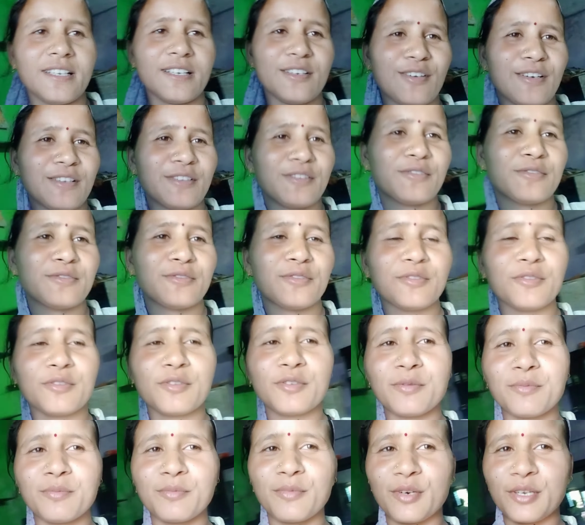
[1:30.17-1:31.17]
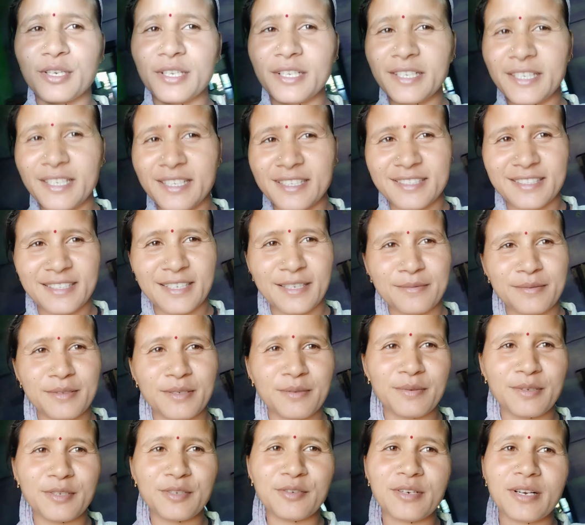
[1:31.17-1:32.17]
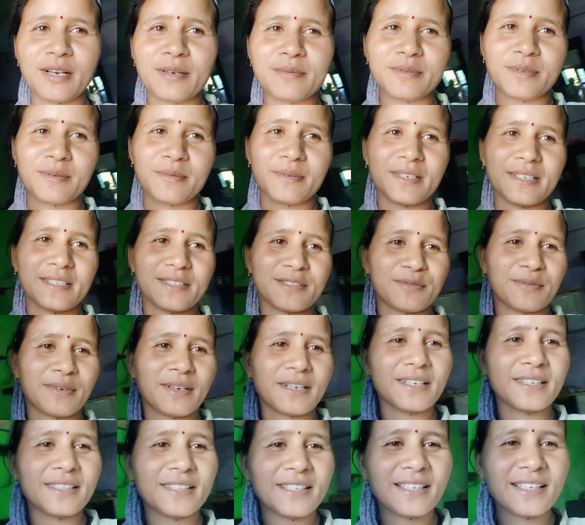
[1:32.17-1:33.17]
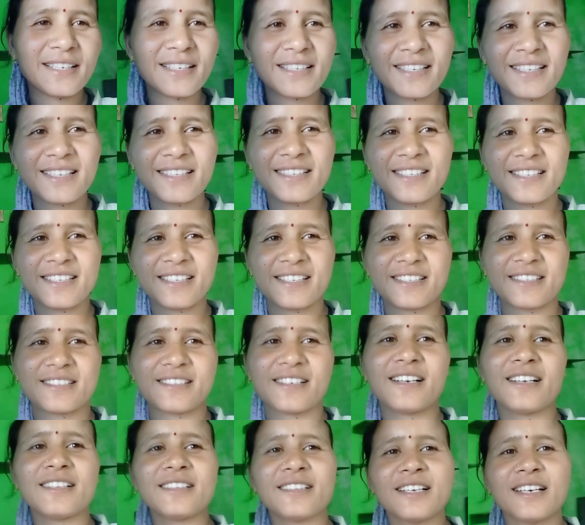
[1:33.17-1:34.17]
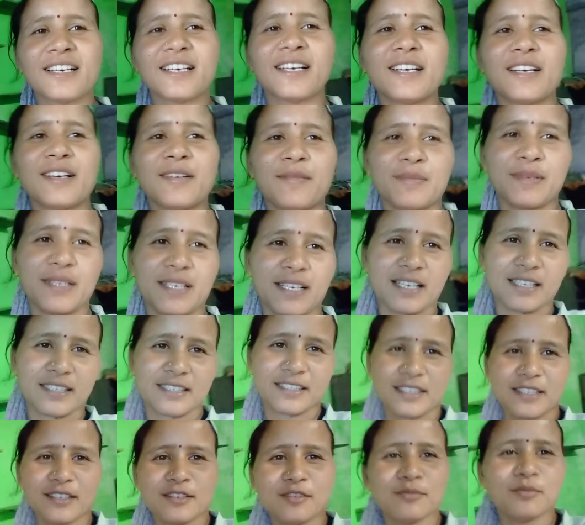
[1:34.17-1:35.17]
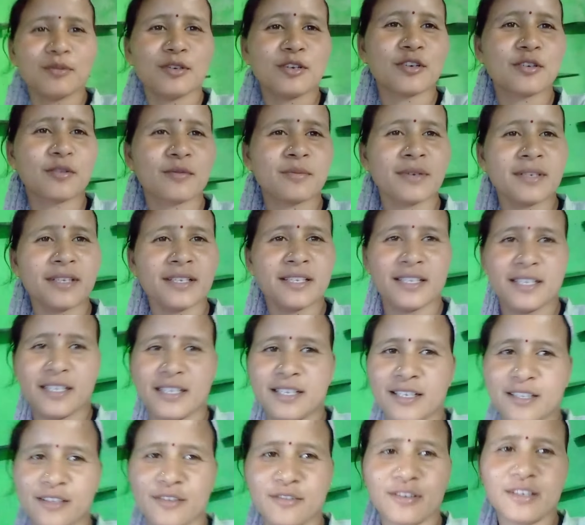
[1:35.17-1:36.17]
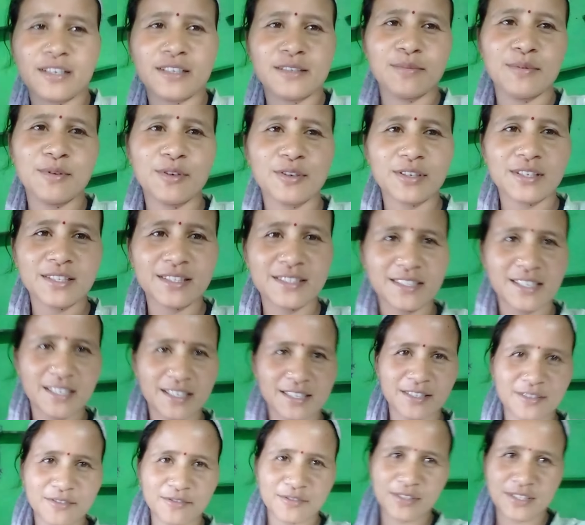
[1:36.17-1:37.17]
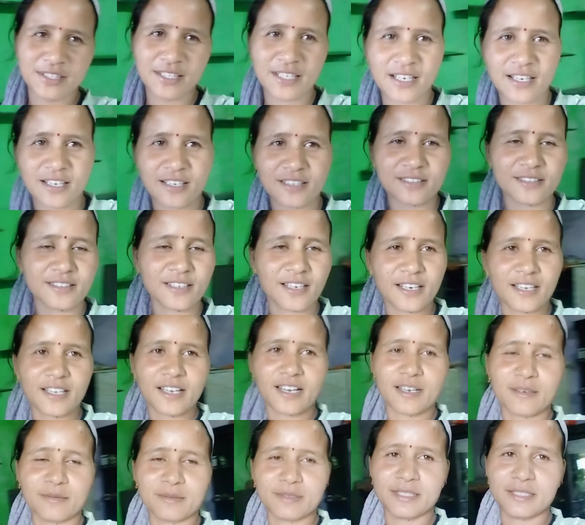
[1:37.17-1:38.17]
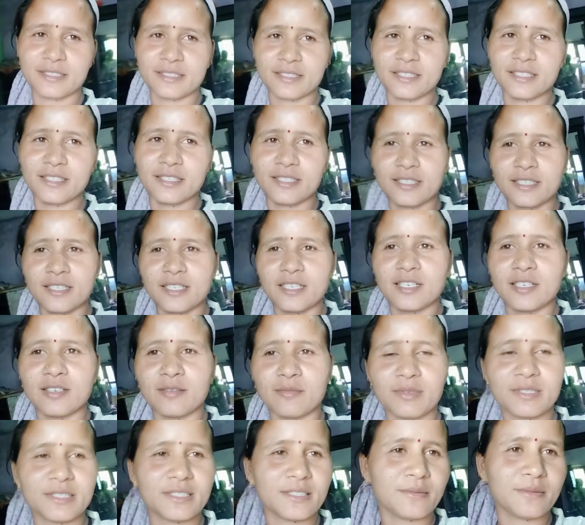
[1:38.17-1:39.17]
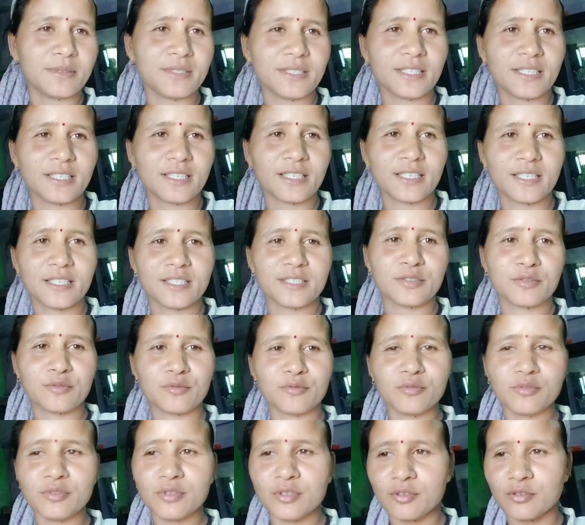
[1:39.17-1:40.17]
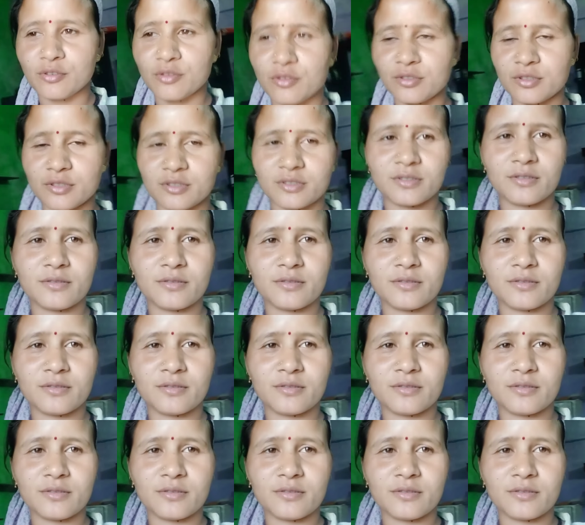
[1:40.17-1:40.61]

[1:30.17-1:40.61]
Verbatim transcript: हेलो है दोस्तों गुड मॉर्निंग कैसे हैं आप सभी लोग आप सभी का स्वागत है एक नए दिन के साथ मेरे आज के न्यू ब्लॉग में तो गैस ब्लॉग की स्टार्टिंग हो रही है आज साढ़े आठ बजे से बच्चे भी चले गए हैं स्कूल और